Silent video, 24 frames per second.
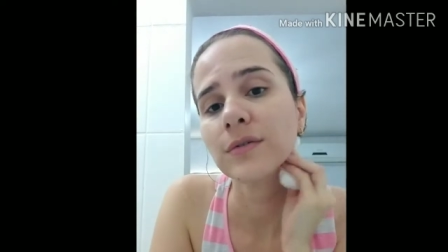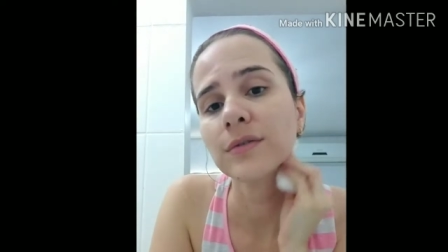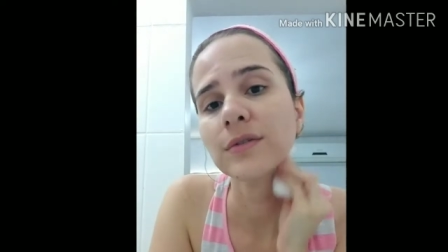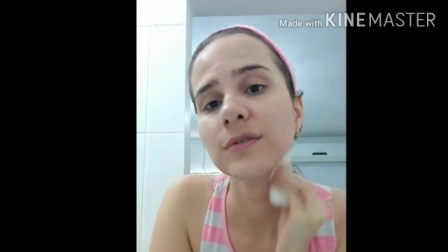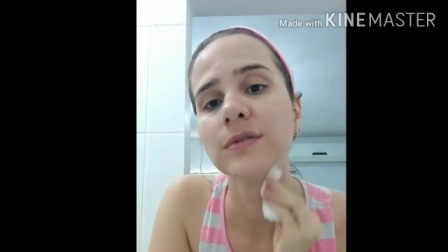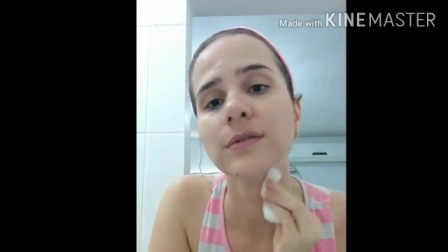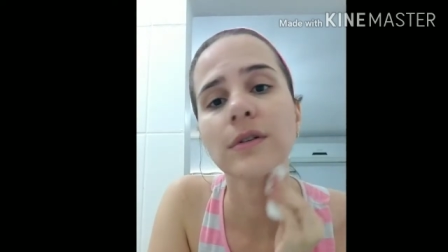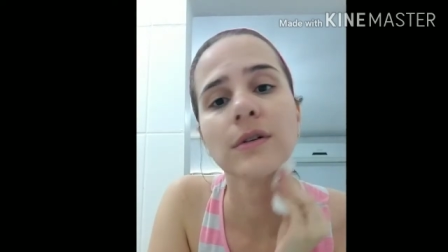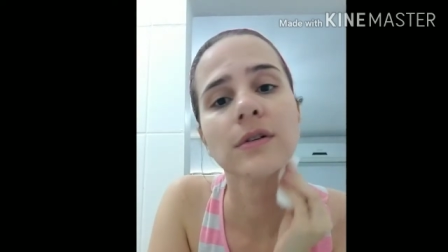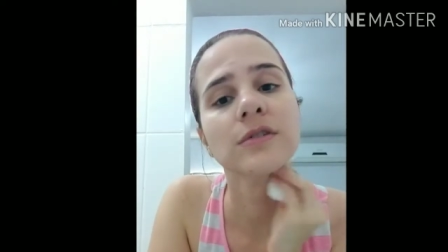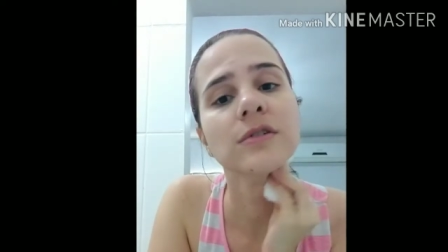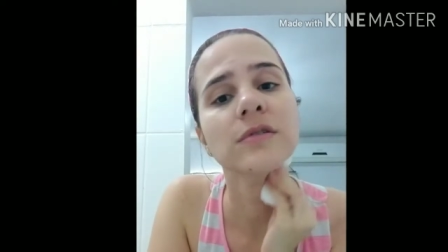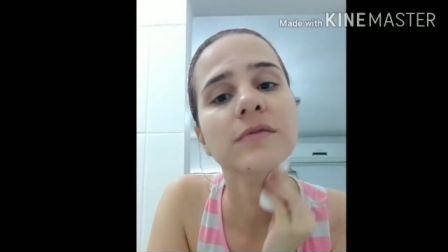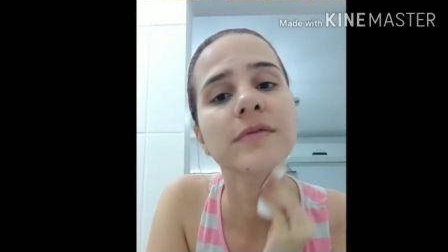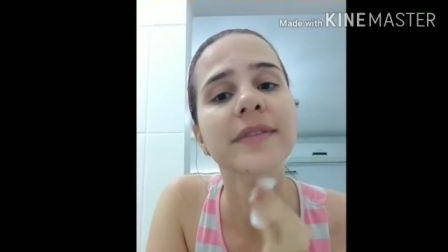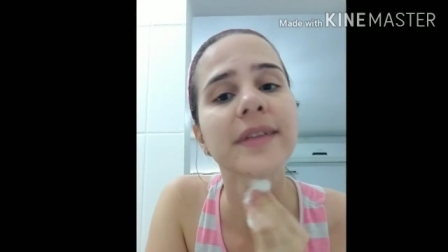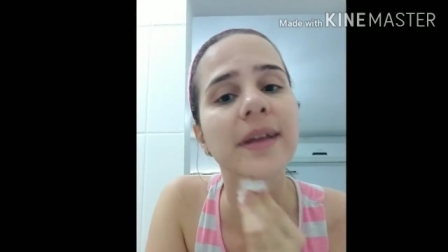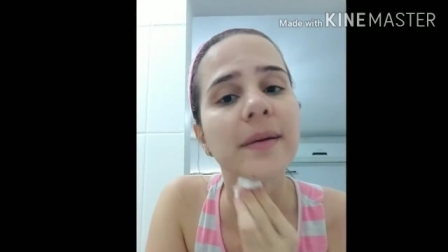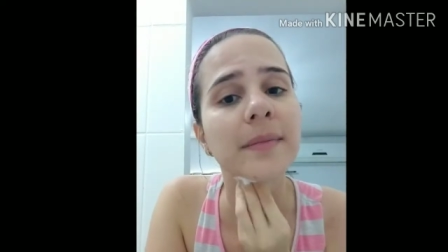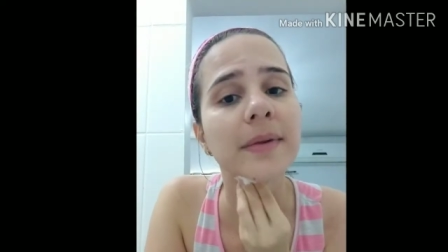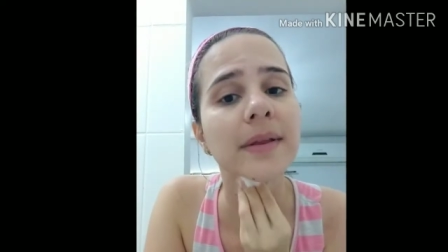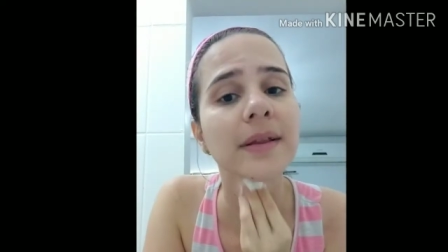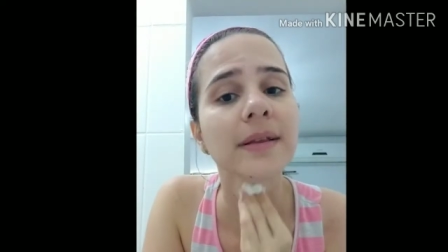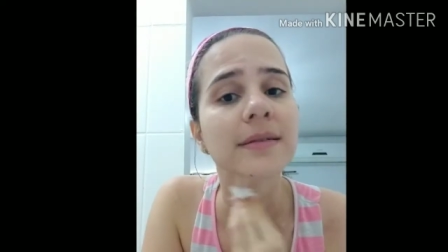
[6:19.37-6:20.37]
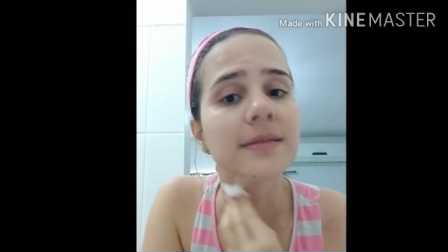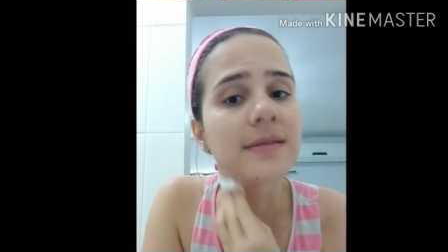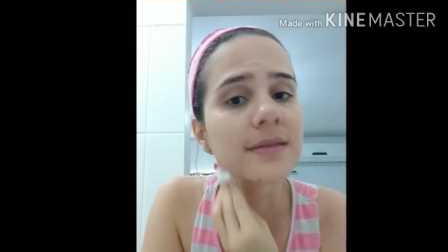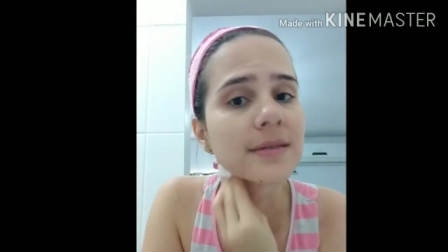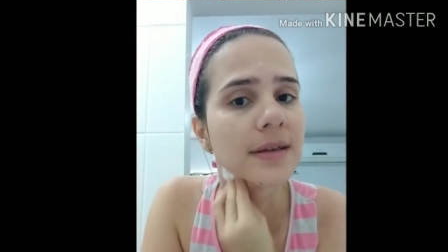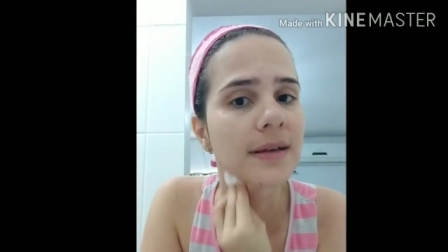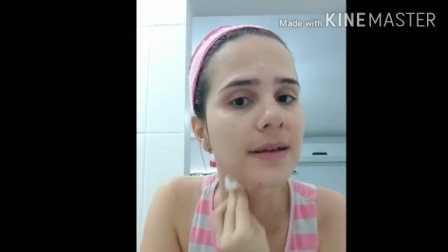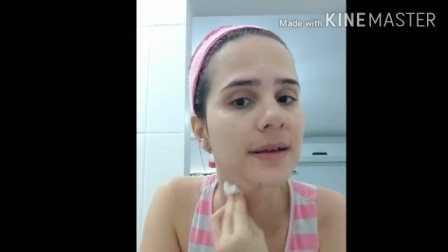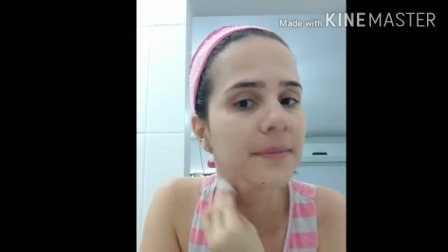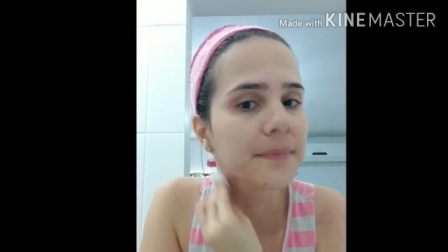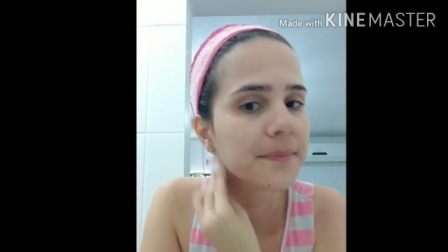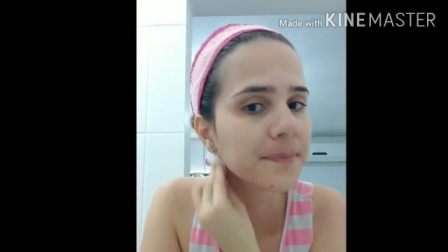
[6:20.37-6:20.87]
todo de vitamina
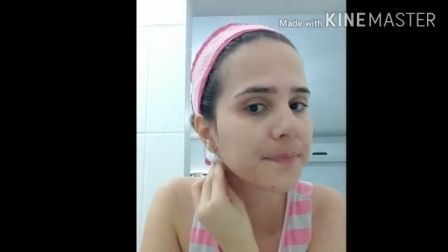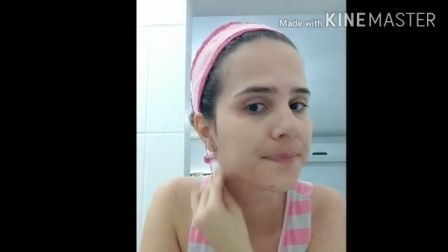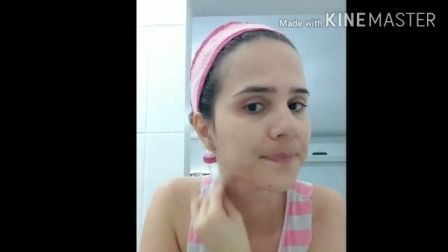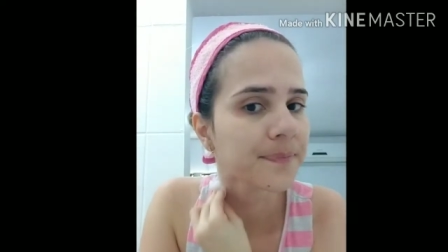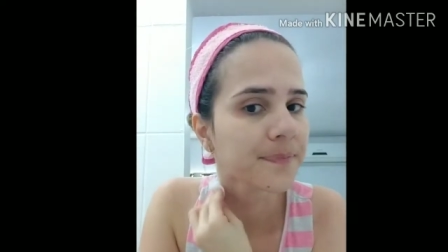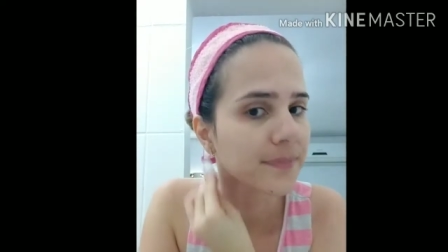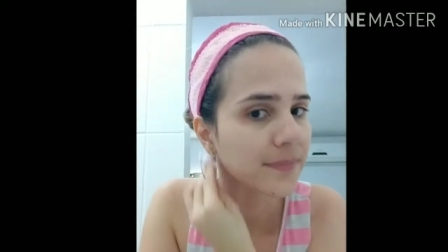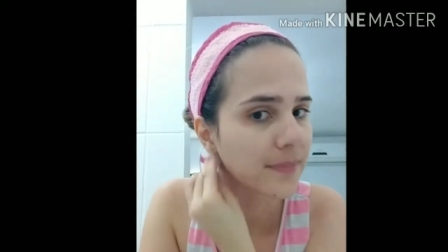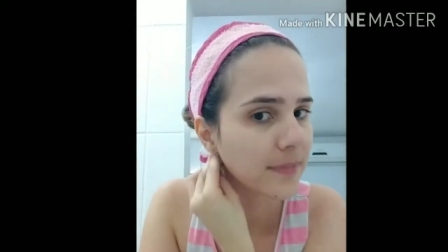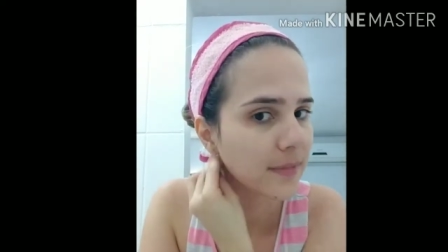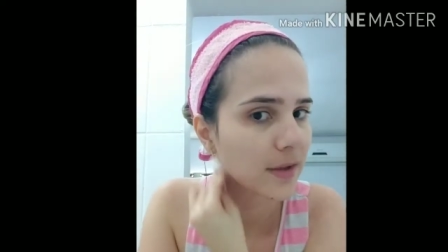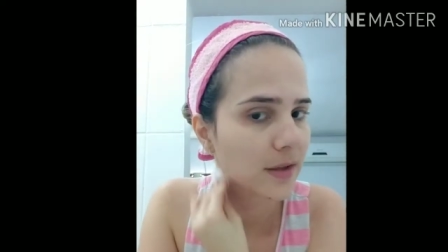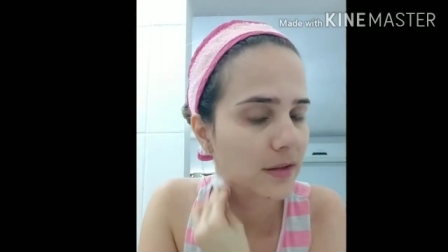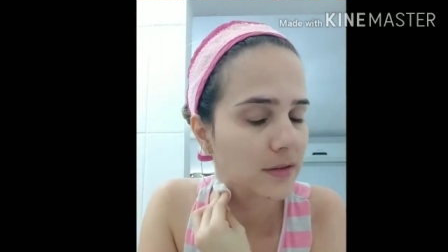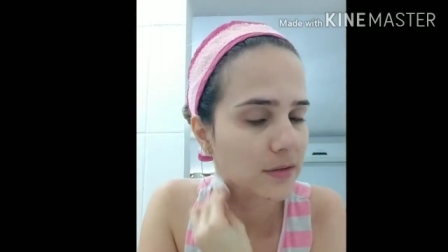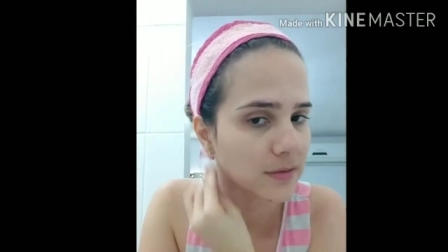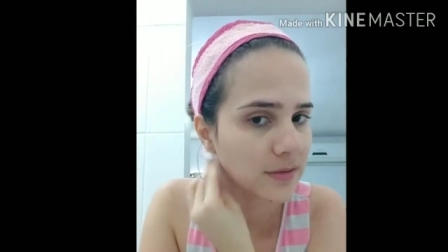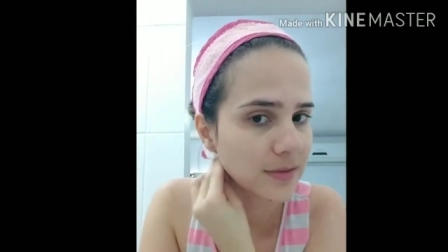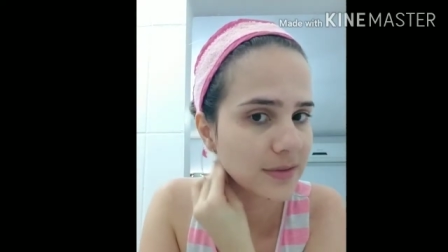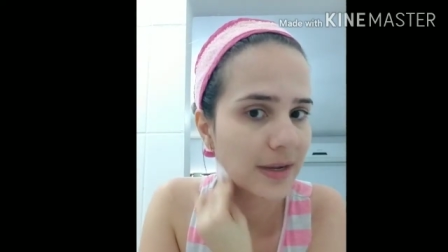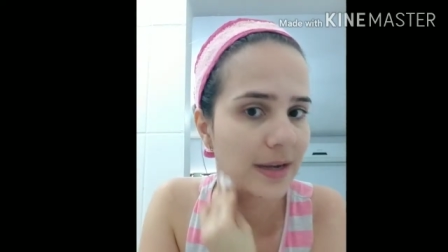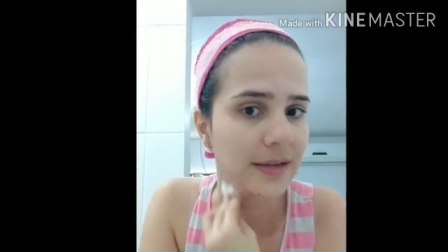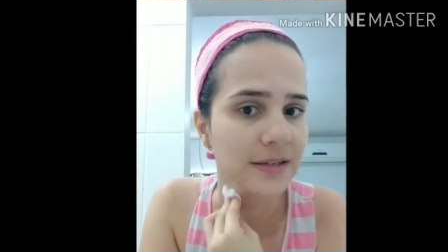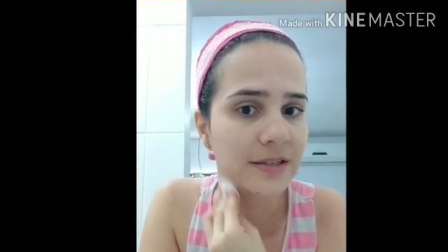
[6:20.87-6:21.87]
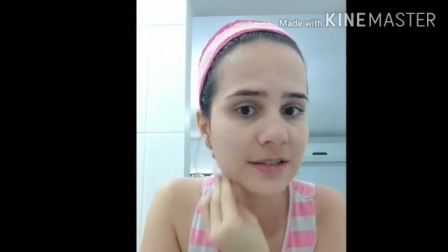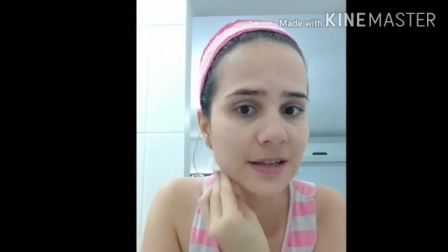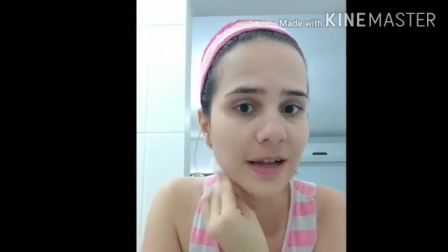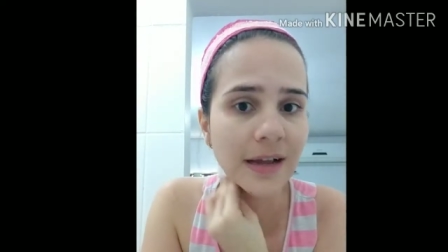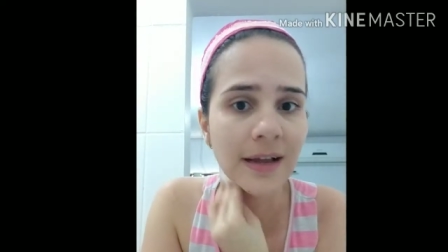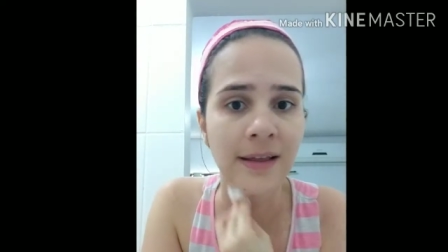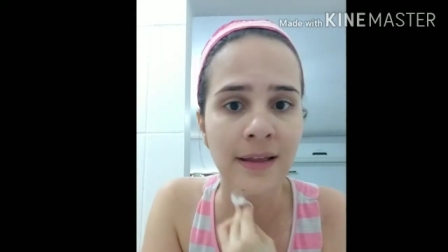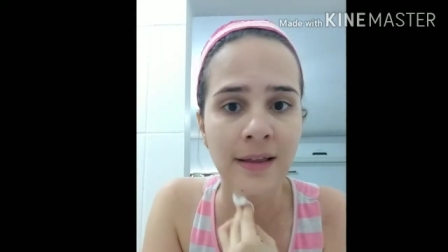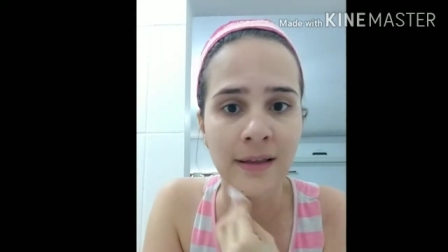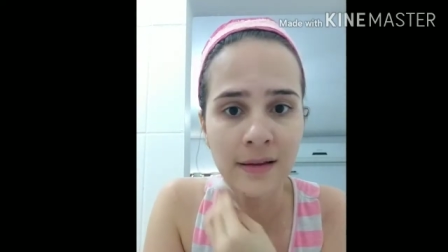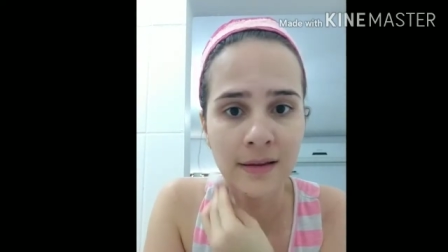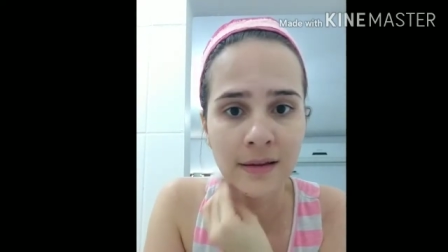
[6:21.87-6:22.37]
C, site da
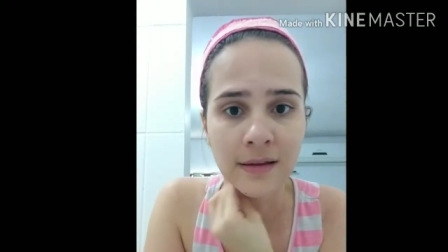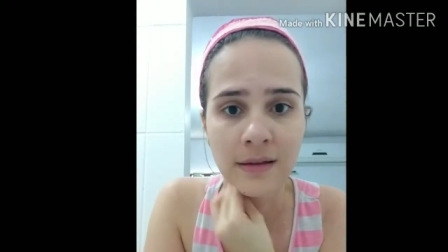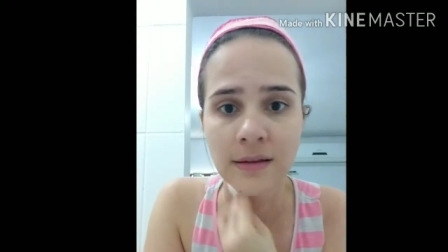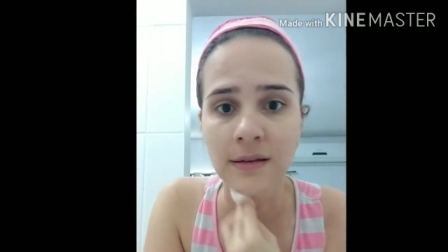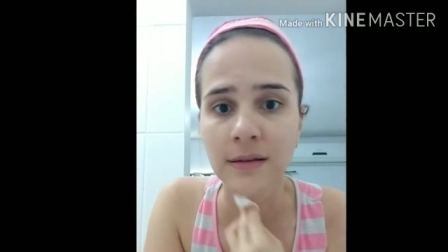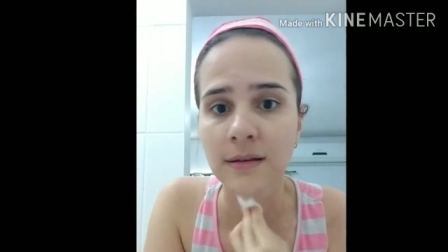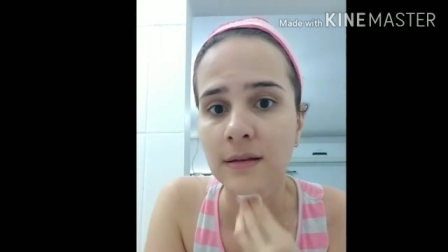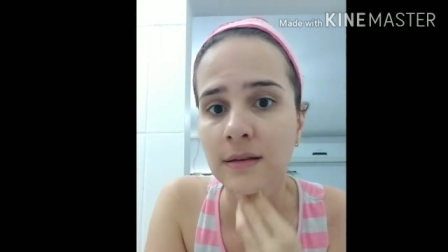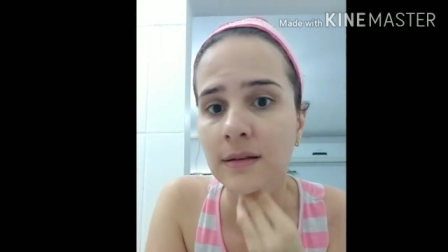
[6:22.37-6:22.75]
Rene,